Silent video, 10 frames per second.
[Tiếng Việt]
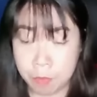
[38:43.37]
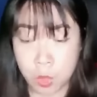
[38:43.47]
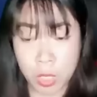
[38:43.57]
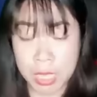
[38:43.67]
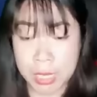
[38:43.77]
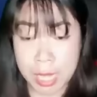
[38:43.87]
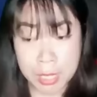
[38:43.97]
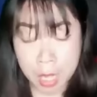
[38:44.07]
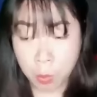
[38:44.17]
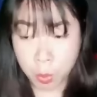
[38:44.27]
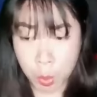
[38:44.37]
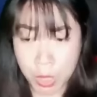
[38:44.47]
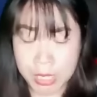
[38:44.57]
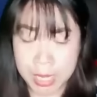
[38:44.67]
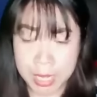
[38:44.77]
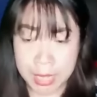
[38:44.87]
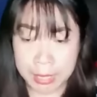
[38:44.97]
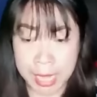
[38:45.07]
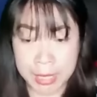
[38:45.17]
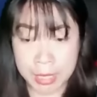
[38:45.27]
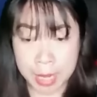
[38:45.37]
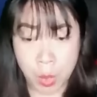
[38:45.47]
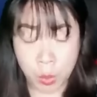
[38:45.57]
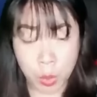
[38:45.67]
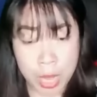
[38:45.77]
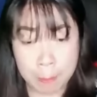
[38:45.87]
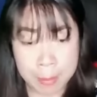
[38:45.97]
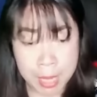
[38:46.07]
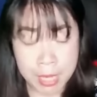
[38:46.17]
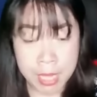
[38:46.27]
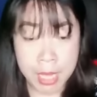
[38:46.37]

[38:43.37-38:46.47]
Tôi nhìn đến ngốc luôn. Ngay từ đầu tôi đã biết